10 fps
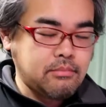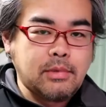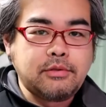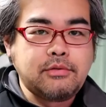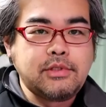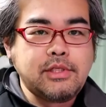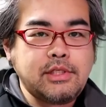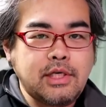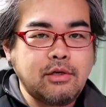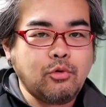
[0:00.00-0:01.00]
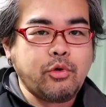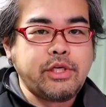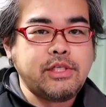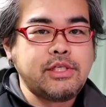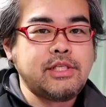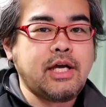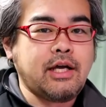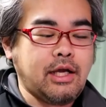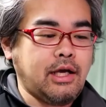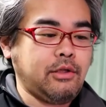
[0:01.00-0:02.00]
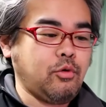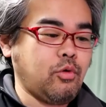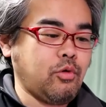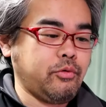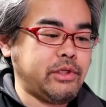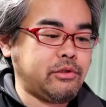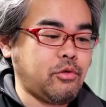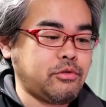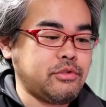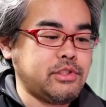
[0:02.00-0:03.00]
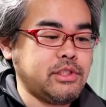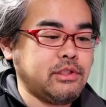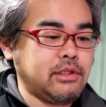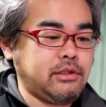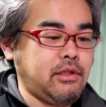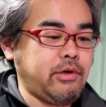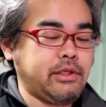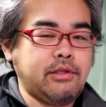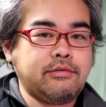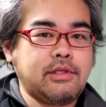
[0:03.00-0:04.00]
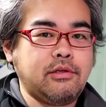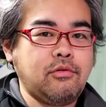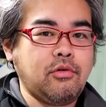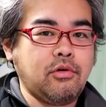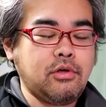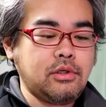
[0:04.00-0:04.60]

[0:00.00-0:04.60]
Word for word: まあ、通信時間を気にしながらあのネット通信だったわけですけれど、